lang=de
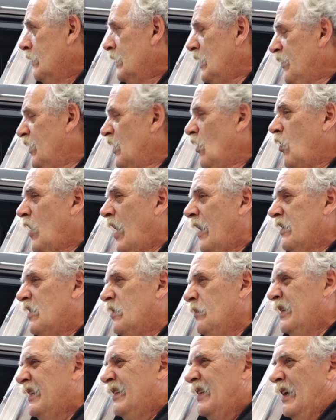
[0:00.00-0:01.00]
die wird auch gar
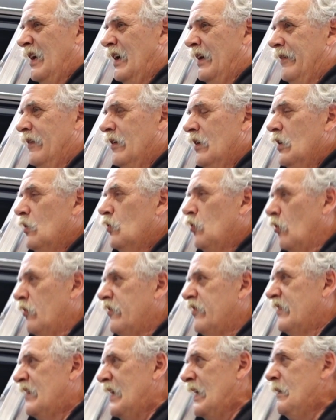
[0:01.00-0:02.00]
nicht mitgeladen.
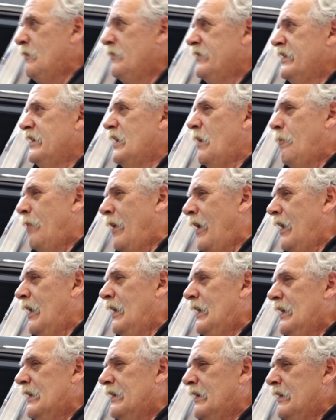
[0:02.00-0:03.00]
Trotzdem sie ja
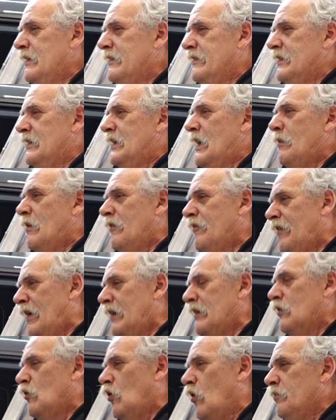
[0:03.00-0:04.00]
parallel drin sind. Aber
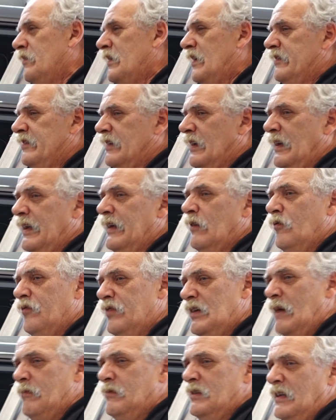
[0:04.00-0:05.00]
wann kommt das Relais und
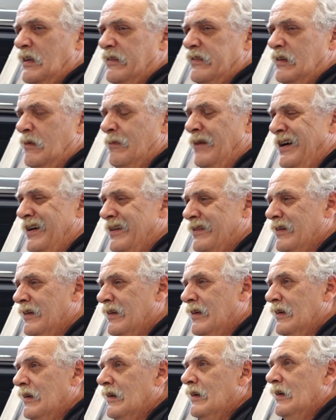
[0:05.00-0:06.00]
wie haben die das gemacht?
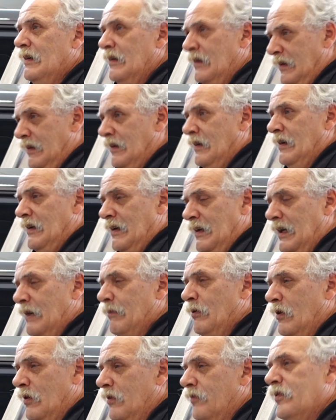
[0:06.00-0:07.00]

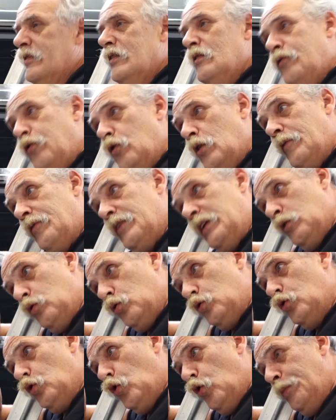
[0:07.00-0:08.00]
Aber wir sind froh, dass wir den
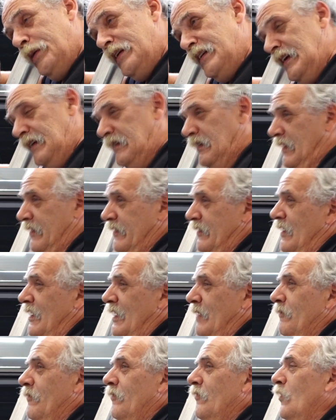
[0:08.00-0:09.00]
guten OBD-Tester
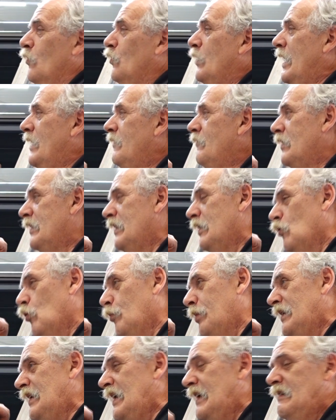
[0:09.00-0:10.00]
haben. Und hätten wir den
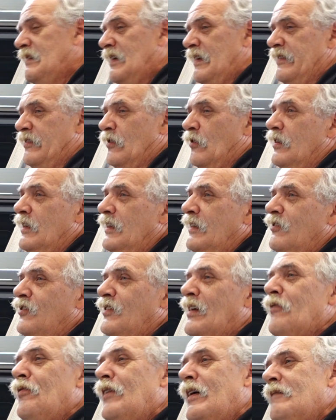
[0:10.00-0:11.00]
OBD-Tester nicht,
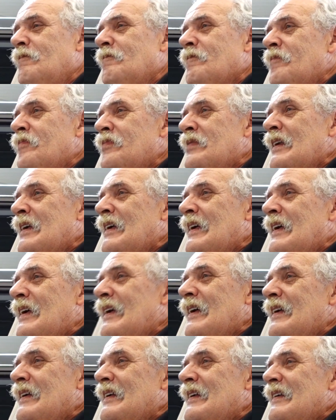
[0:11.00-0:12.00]
Stefan, wären
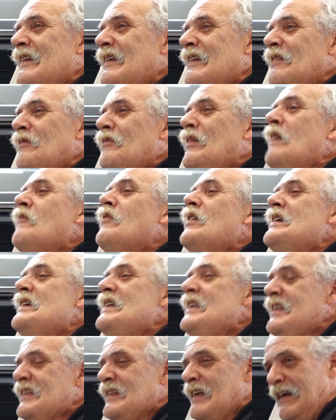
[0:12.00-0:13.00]
wir nicht dahinter gekommen. Wären wir
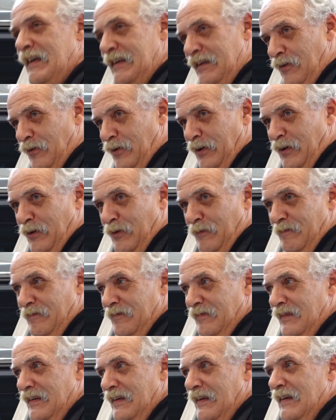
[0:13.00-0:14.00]
nicht dahinter gekommen.
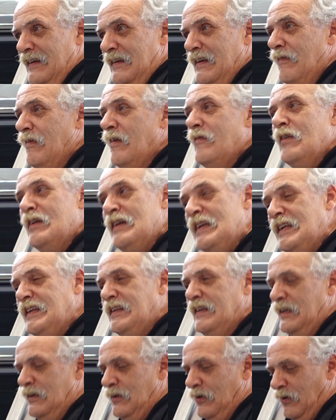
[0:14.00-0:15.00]
Nee. Da wären wir
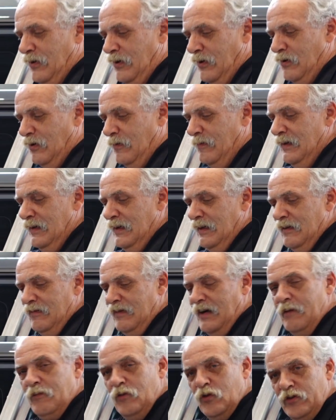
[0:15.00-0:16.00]
nicht hintergekommen.
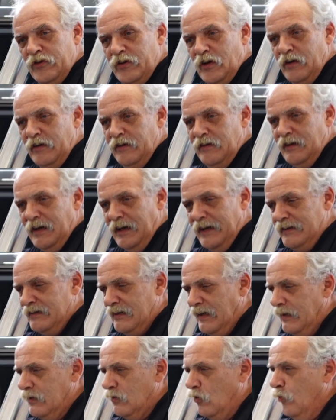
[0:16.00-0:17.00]
Wir haben unseren
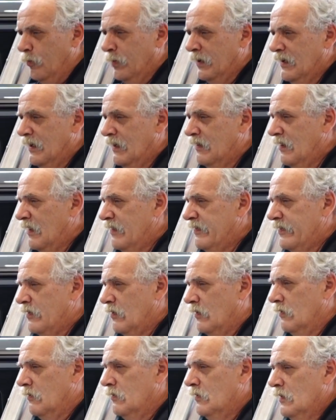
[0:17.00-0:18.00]

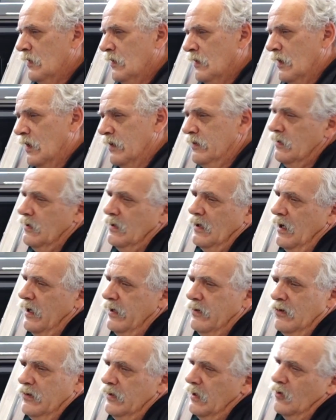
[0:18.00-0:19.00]
Hightech-OBD-Tester, hat ja da
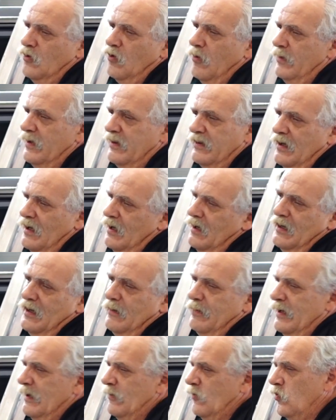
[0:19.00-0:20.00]
einer in den Kommentaren
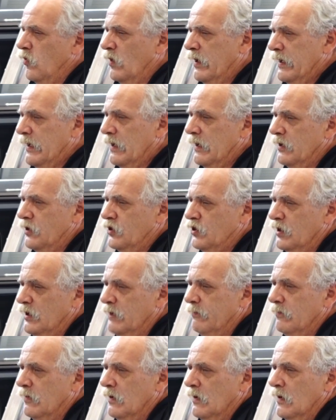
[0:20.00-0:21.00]
da bei dem Kollegen
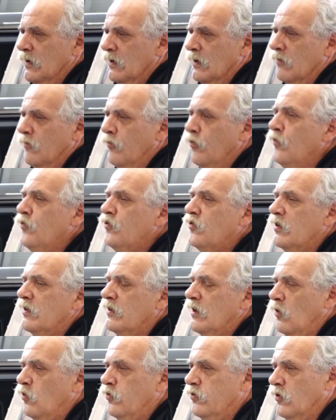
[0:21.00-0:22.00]
geschrieben,
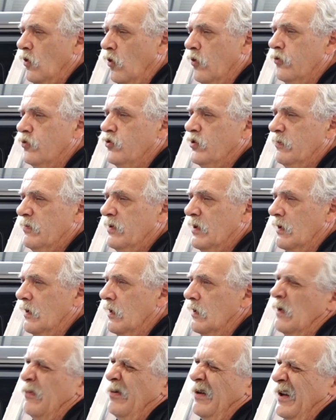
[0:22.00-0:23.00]
15.000 Euro, stimmt ja
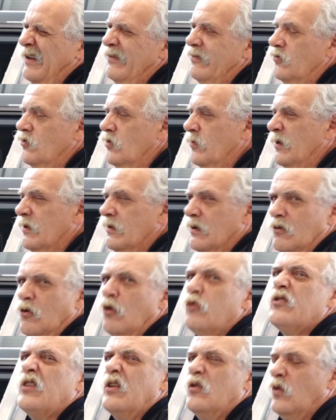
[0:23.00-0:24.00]
gar nicht, Ich habe ja letztens schon mal gesagt,
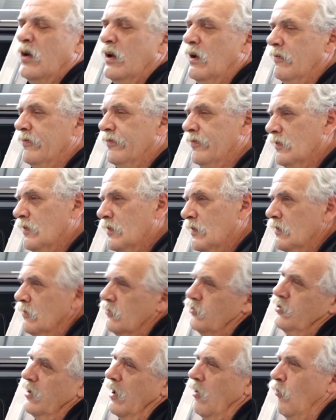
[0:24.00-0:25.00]
kostet ja nur 11.
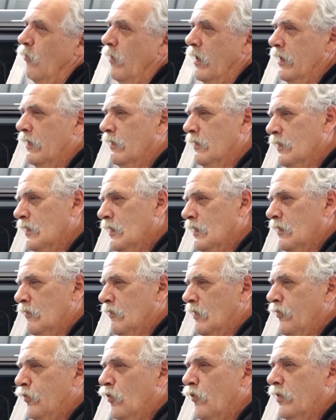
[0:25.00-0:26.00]
Schlaumeier.
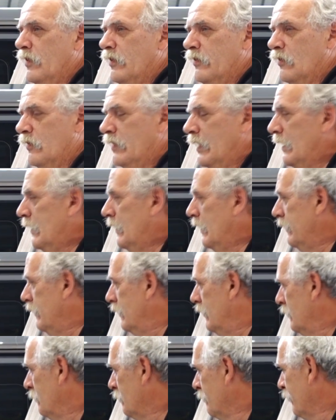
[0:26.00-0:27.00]
wäre froh, wenn er so ein Gerät hätte.